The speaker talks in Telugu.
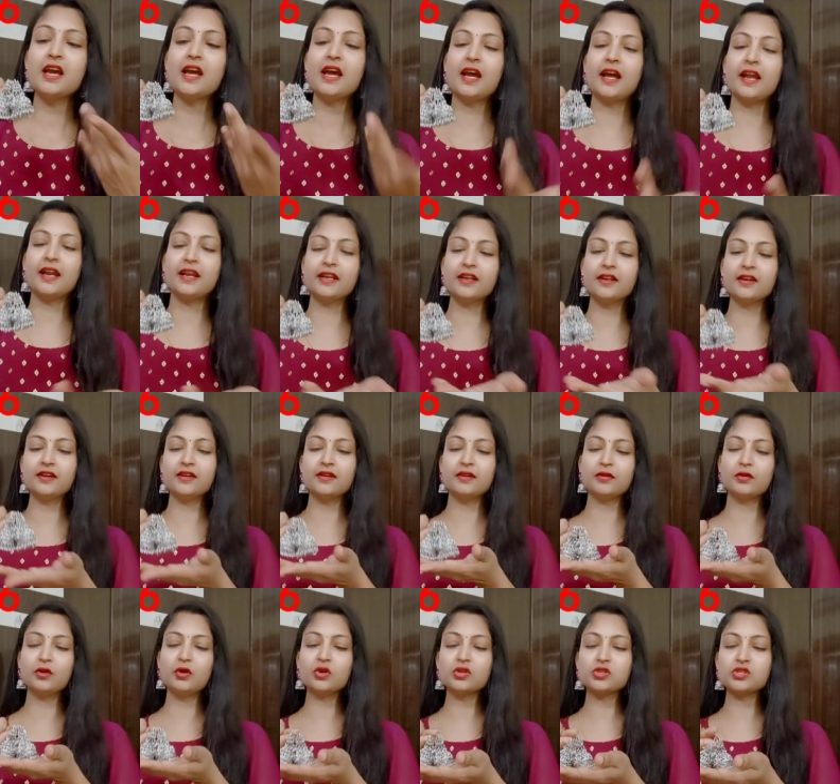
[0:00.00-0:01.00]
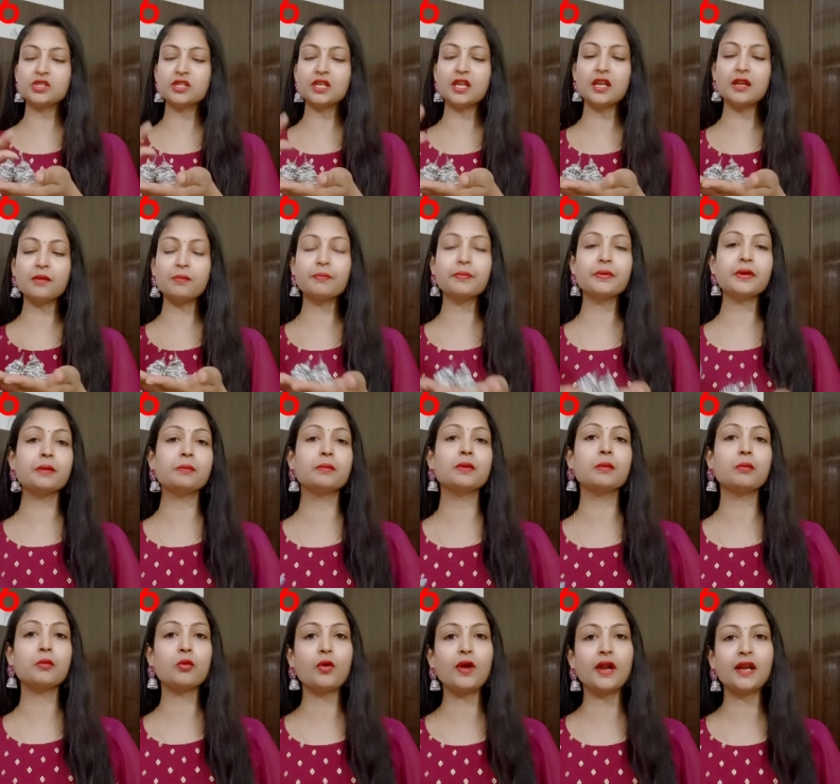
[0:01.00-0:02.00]
అండ్ ఒరిజినల్ ప్రీమియం
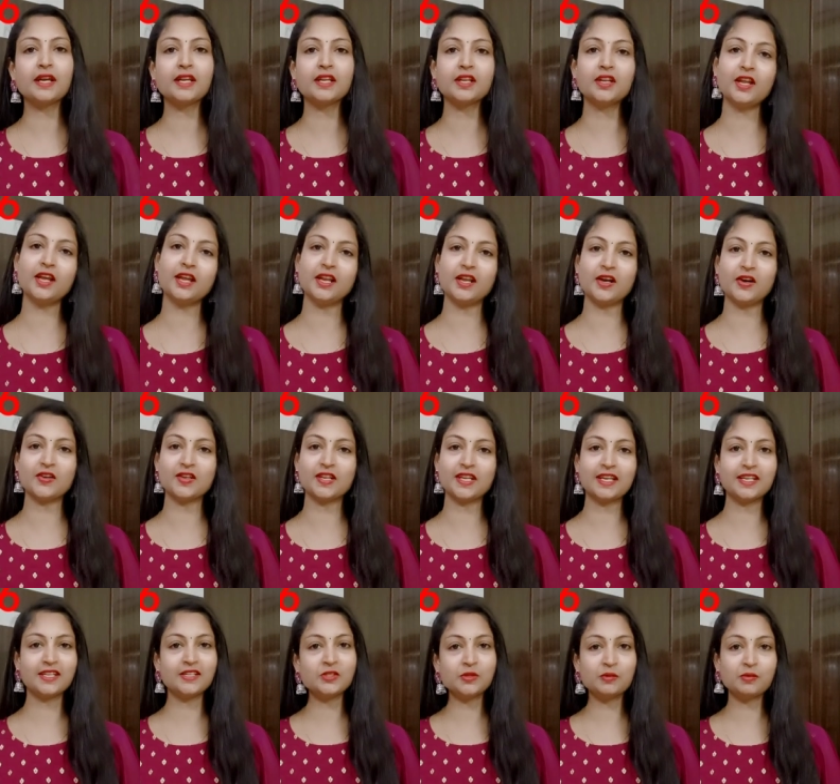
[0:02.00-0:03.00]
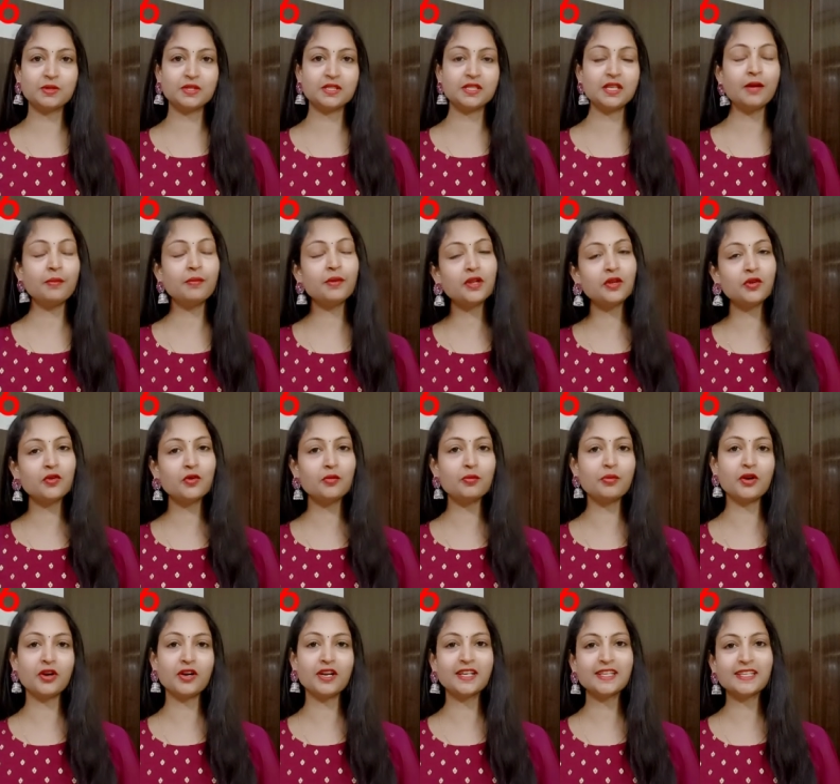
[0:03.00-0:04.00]
క్వాలిటీలో ఎలా ఉన్నాయని చూపిస్తాను ఇప్పుడు ఇంకో
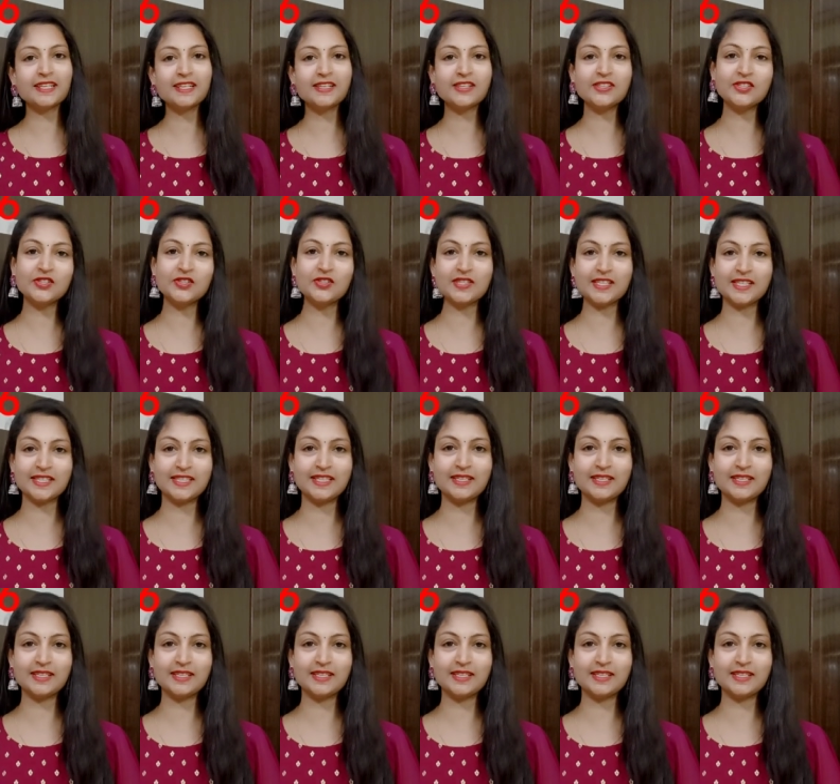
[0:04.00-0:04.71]
ప్రోడక్ట్ ఏంటో చూసేద్దాం